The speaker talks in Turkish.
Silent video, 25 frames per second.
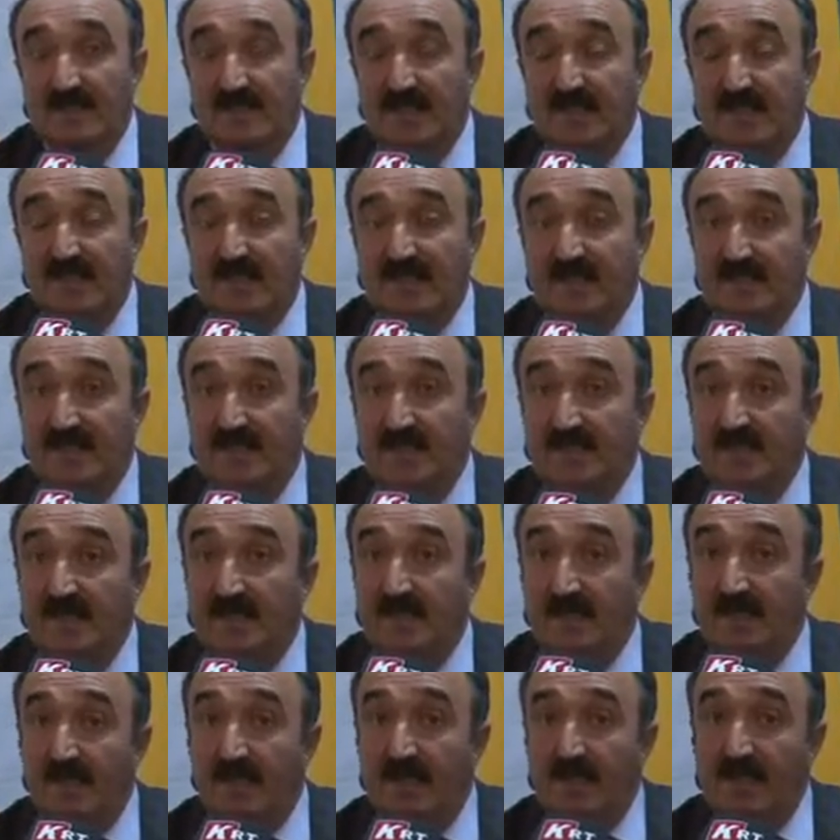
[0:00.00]
6 aya kadar
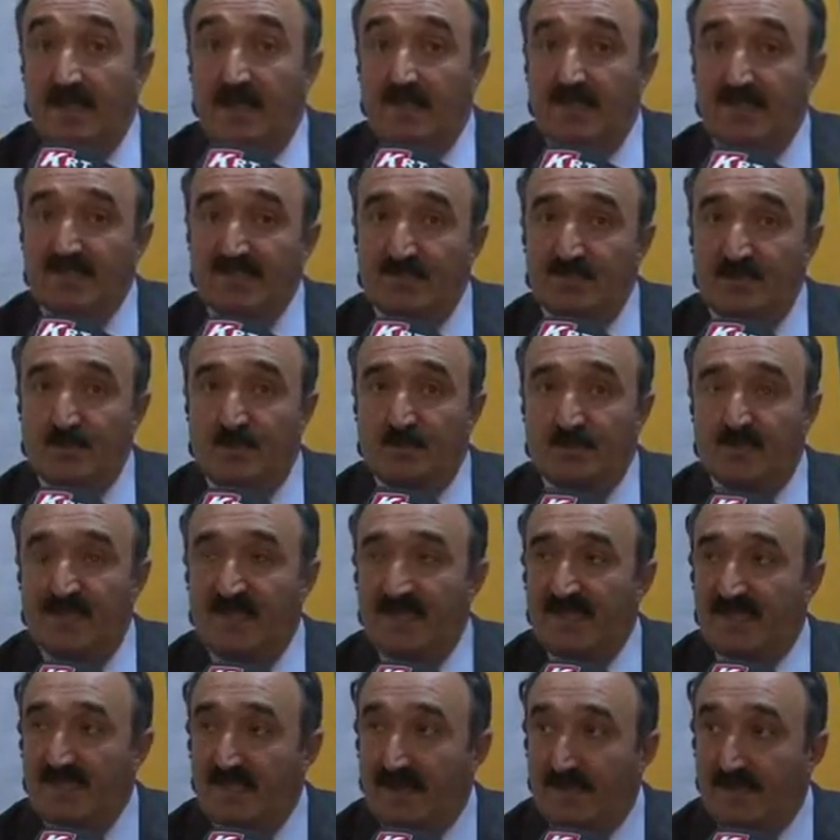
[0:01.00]
yabancı bir
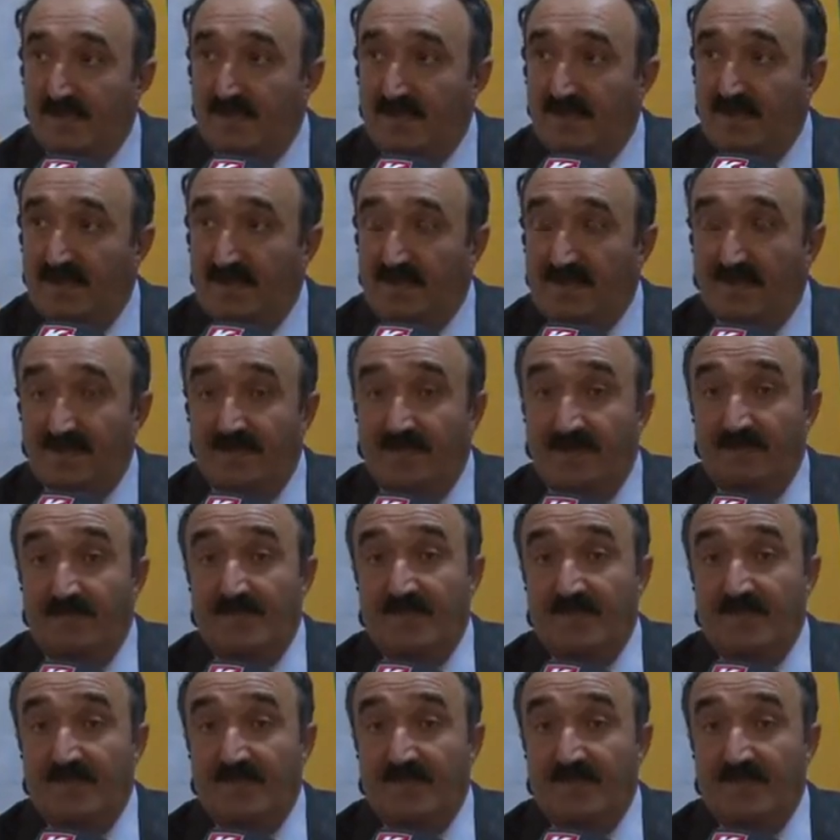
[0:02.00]
ülkeye gidebilirler.